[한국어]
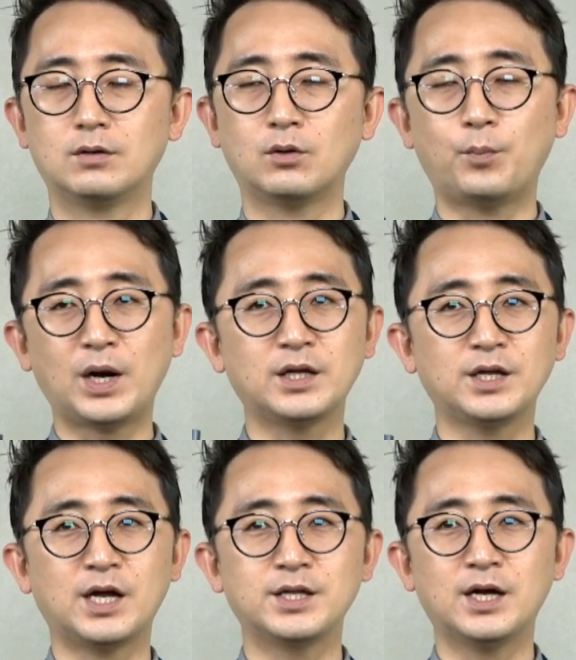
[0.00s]
너
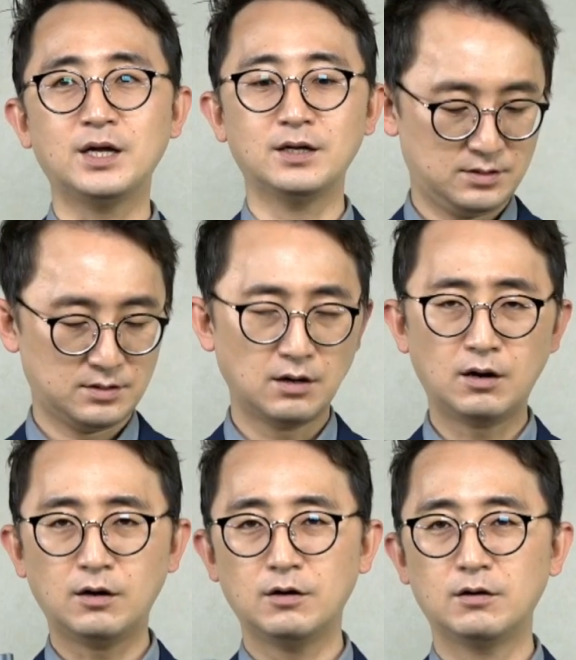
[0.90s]
빨갱이 아니야?
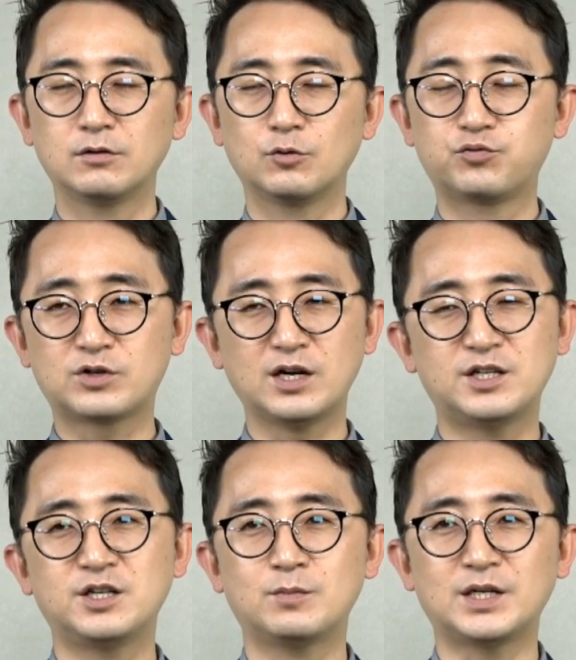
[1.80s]
어? 너 북한에
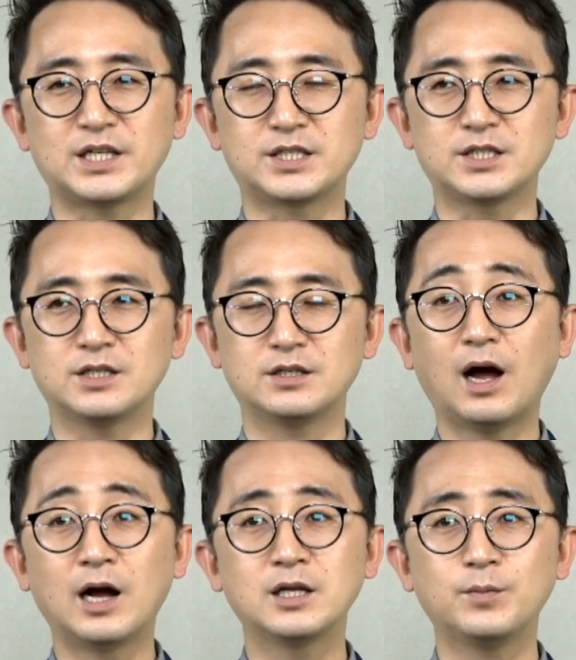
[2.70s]
지령받았지?
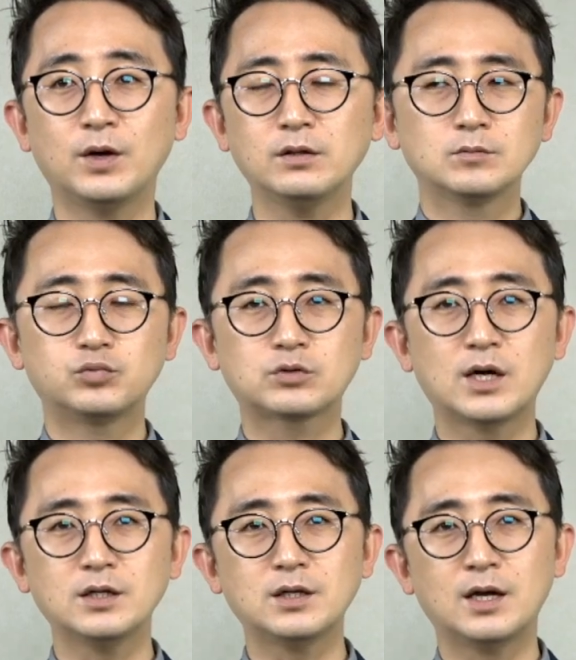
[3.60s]
아니면
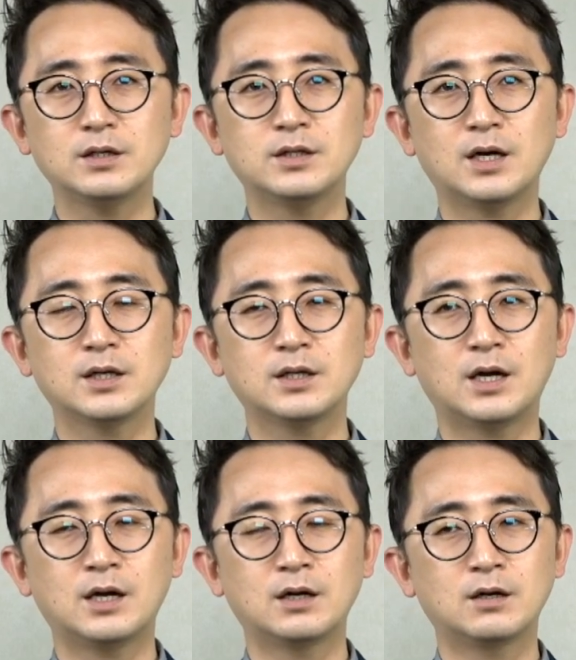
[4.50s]
북한에서 하는
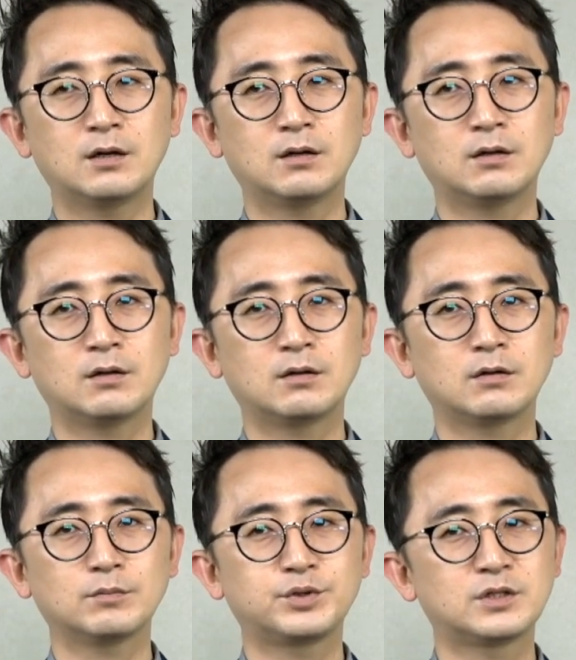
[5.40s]

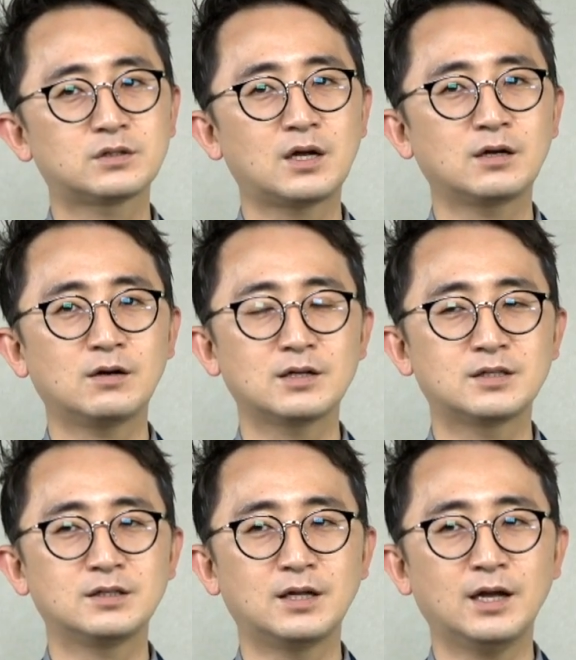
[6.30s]
이야기랑 비슷한 것
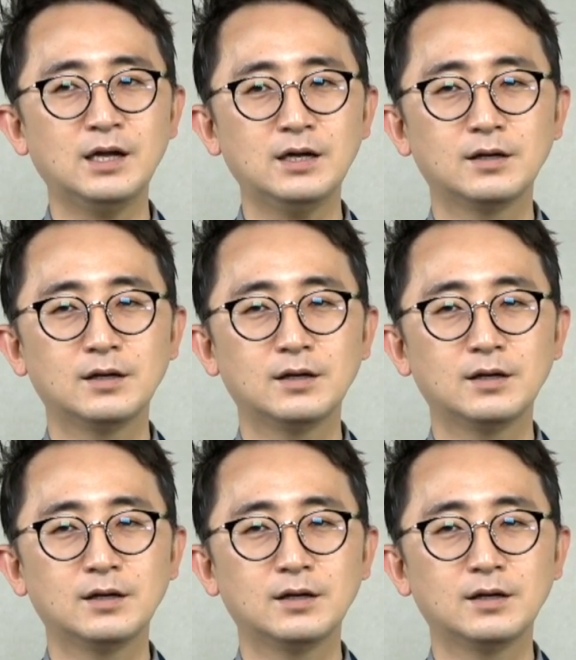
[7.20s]
같은데?